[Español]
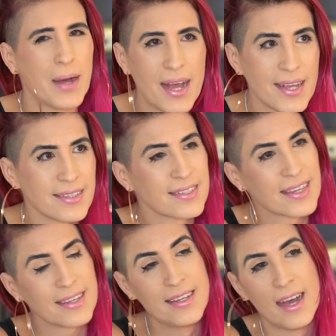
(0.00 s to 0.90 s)
más, es
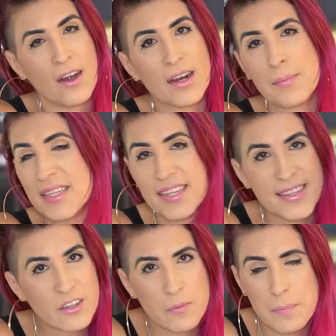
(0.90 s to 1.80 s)
que ahora más
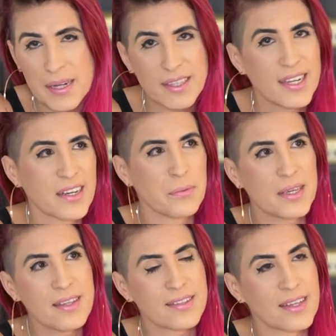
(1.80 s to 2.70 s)
gente comparte la
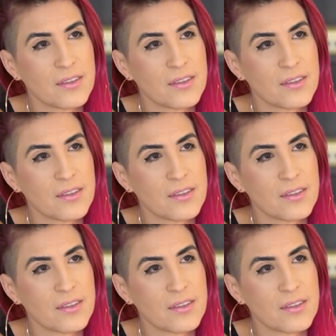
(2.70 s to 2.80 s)
revista.